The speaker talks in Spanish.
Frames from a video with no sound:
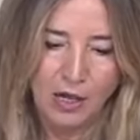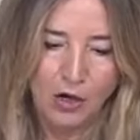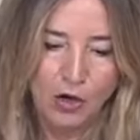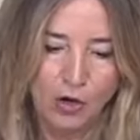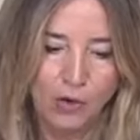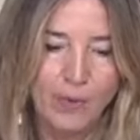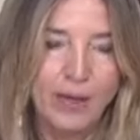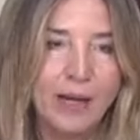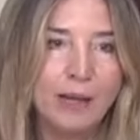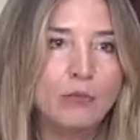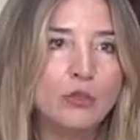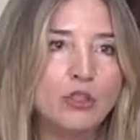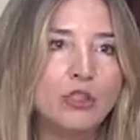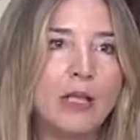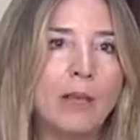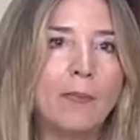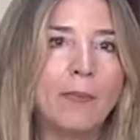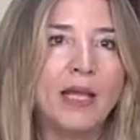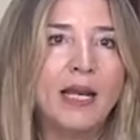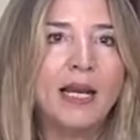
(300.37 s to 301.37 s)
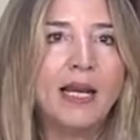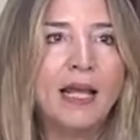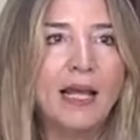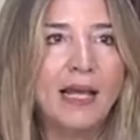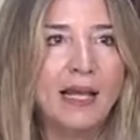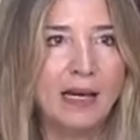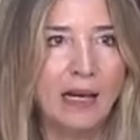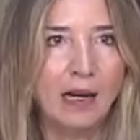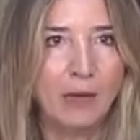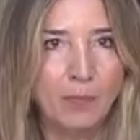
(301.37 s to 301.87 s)
lo veremos también
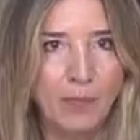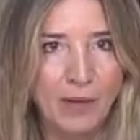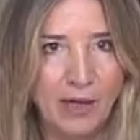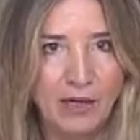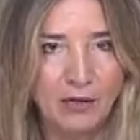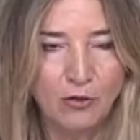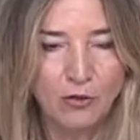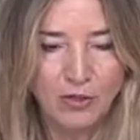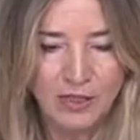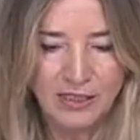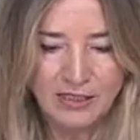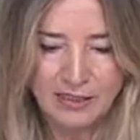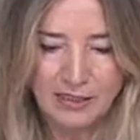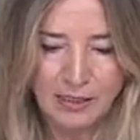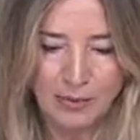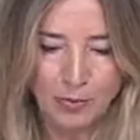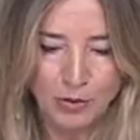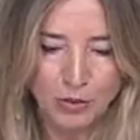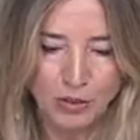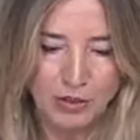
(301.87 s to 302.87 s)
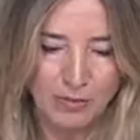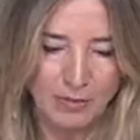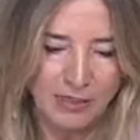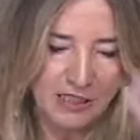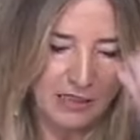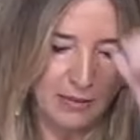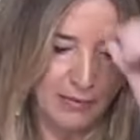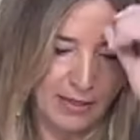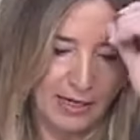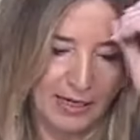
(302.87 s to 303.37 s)
en el Pleno de esta próxima
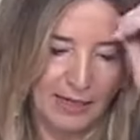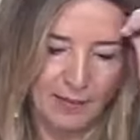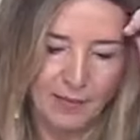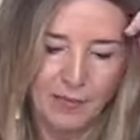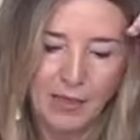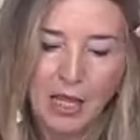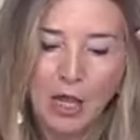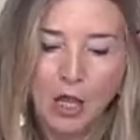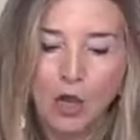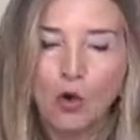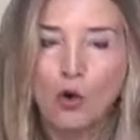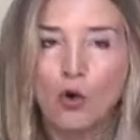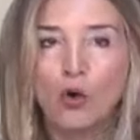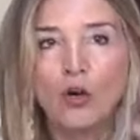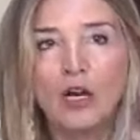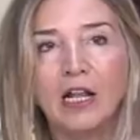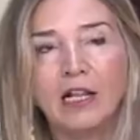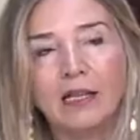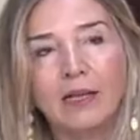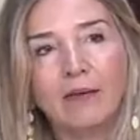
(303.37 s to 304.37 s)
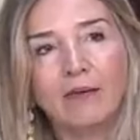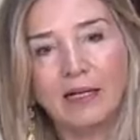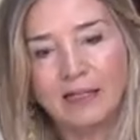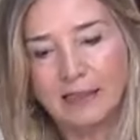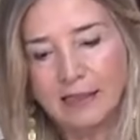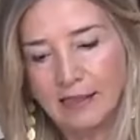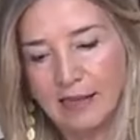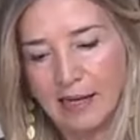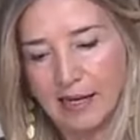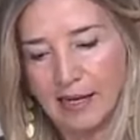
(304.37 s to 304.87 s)
semana, con el
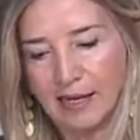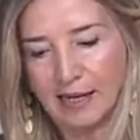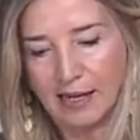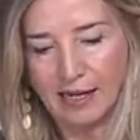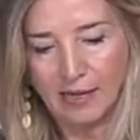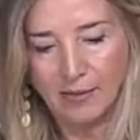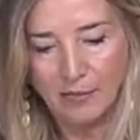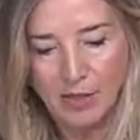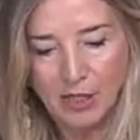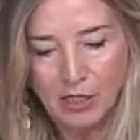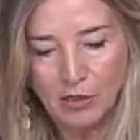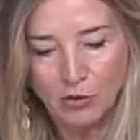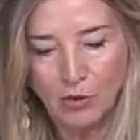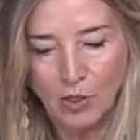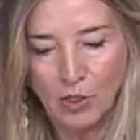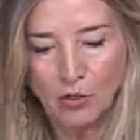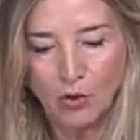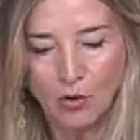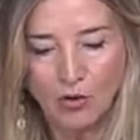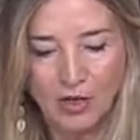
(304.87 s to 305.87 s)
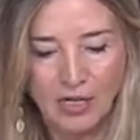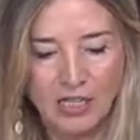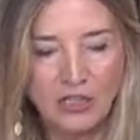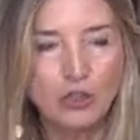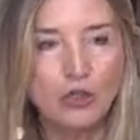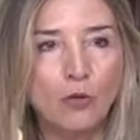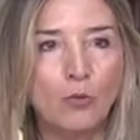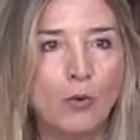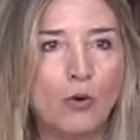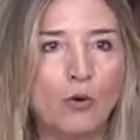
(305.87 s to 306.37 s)
debate del requerimiento al
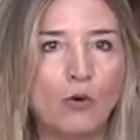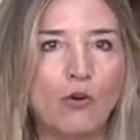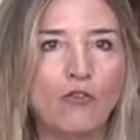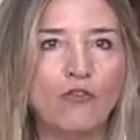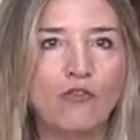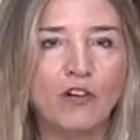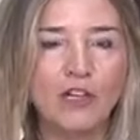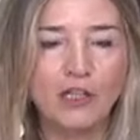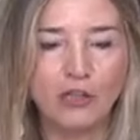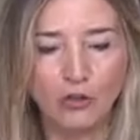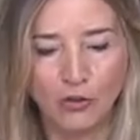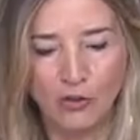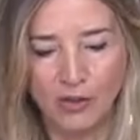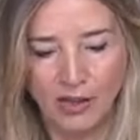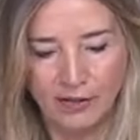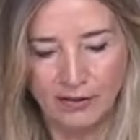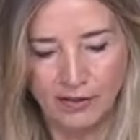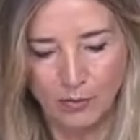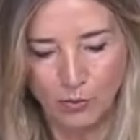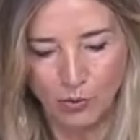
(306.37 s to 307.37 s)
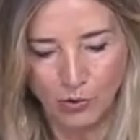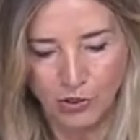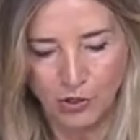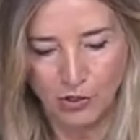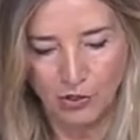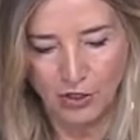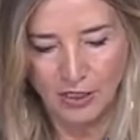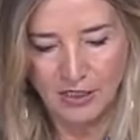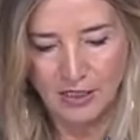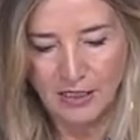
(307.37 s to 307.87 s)
Congreso por conflicto de
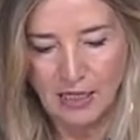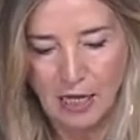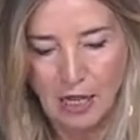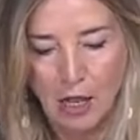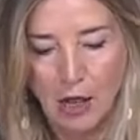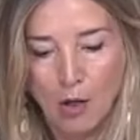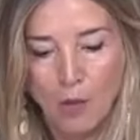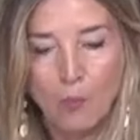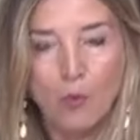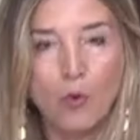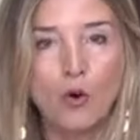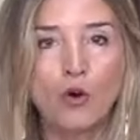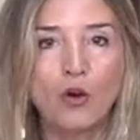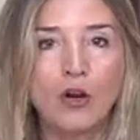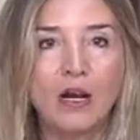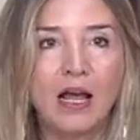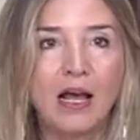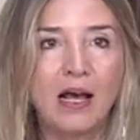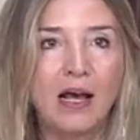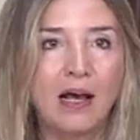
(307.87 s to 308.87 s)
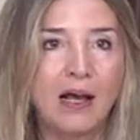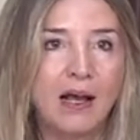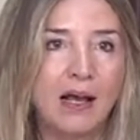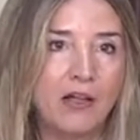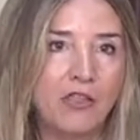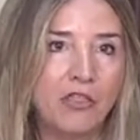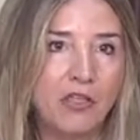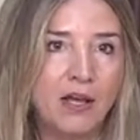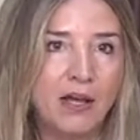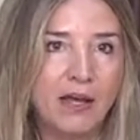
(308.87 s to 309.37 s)
atribuciones, por la
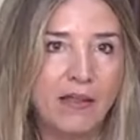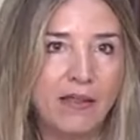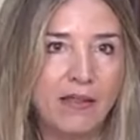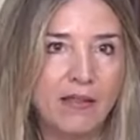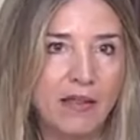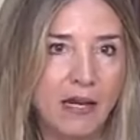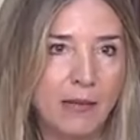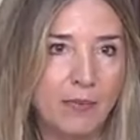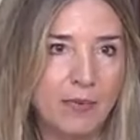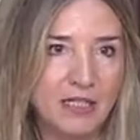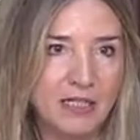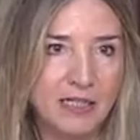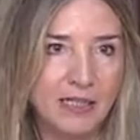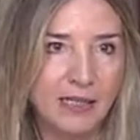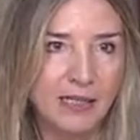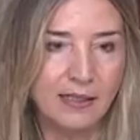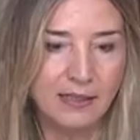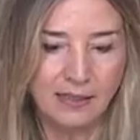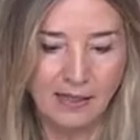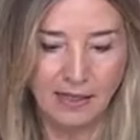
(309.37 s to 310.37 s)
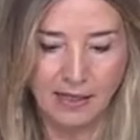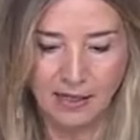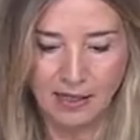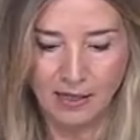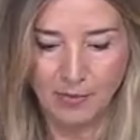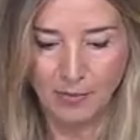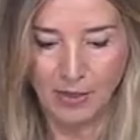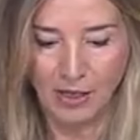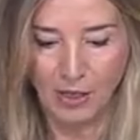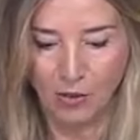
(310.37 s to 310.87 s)
cacicada de la presidenta
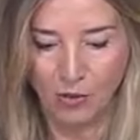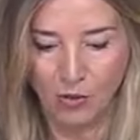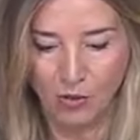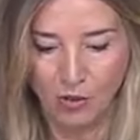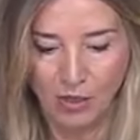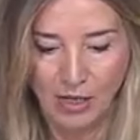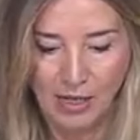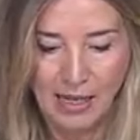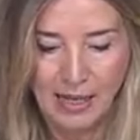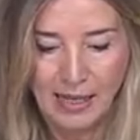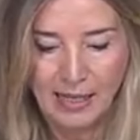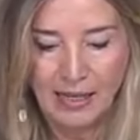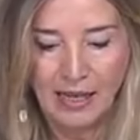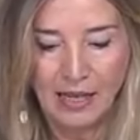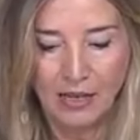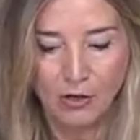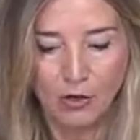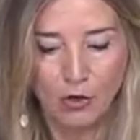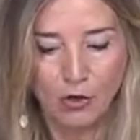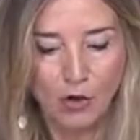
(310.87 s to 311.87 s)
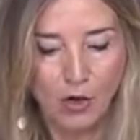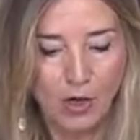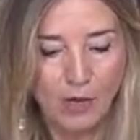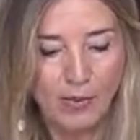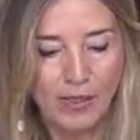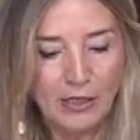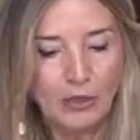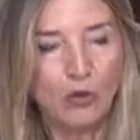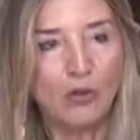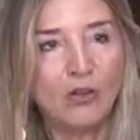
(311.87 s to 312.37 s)
Armengol, que ignoró el
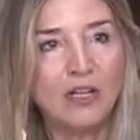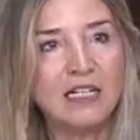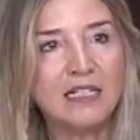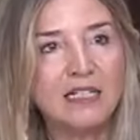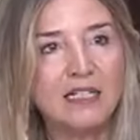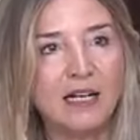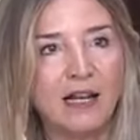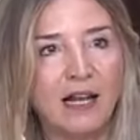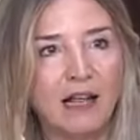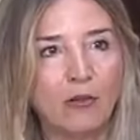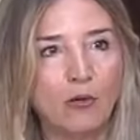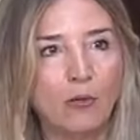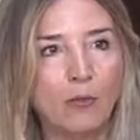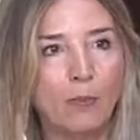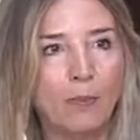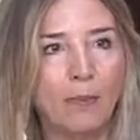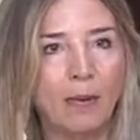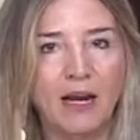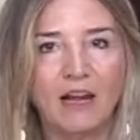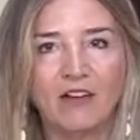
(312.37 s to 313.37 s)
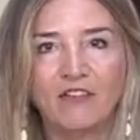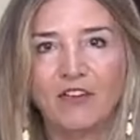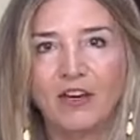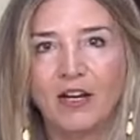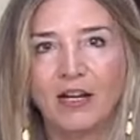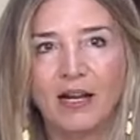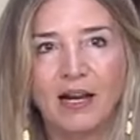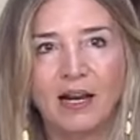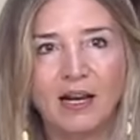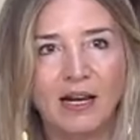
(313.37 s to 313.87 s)
veto del Senado para
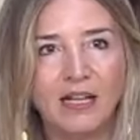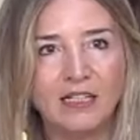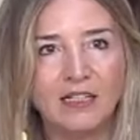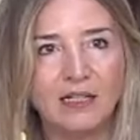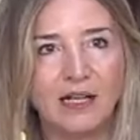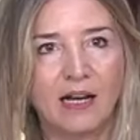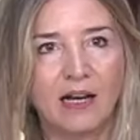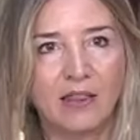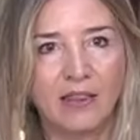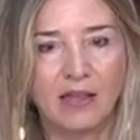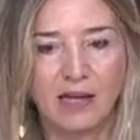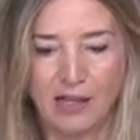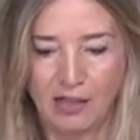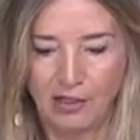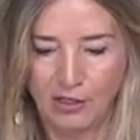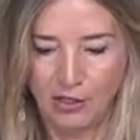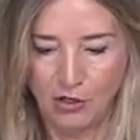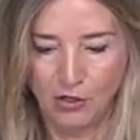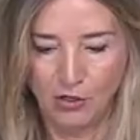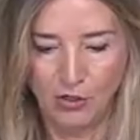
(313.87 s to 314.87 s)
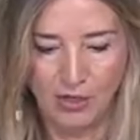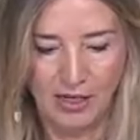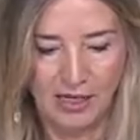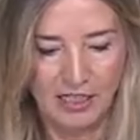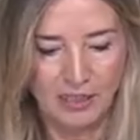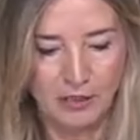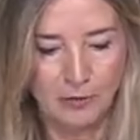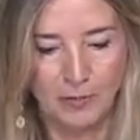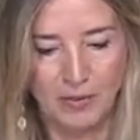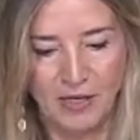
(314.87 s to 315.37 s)
frenar la escarcelación
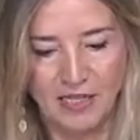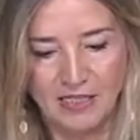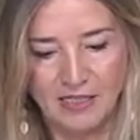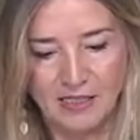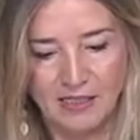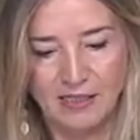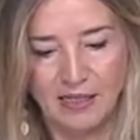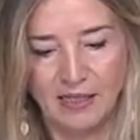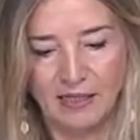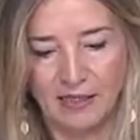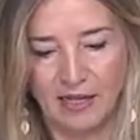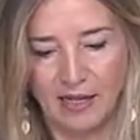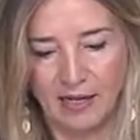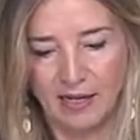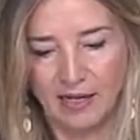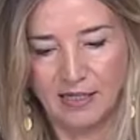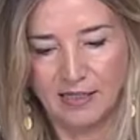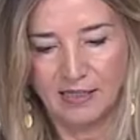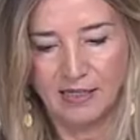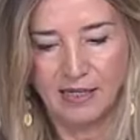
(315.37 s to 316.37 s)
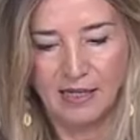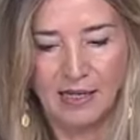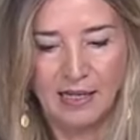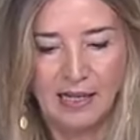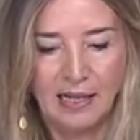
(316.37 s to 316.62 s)
express de Tarras.